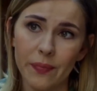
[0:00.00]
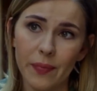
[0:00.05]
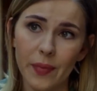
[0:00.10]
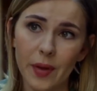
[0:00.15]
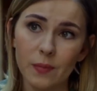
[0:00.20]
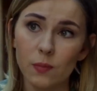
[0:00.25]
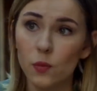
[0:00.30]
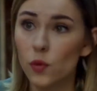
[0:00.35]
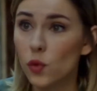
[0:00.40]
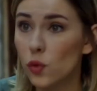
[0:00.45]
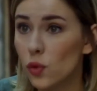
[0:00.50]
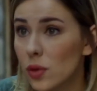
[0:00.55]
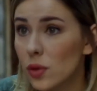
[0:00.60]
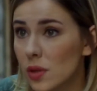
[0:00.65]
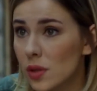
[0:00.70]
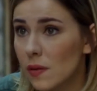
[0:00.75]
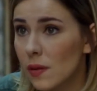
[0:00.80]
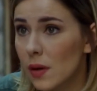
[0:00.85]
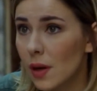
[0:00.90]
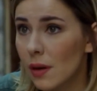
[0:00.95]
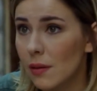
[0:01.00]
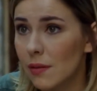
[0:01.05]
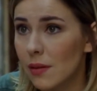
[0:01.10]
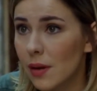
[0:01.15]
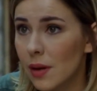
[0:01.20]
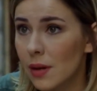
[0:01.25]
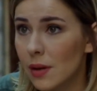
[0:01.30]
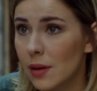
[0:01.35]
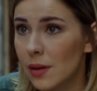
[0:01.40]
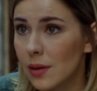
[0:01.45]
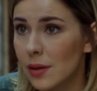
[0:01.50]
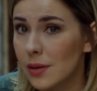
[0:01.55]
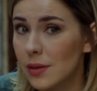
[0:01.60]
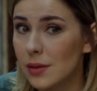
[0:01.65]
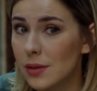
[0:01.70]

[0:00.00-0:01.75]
Hem Tunç da sever Antalya'yı.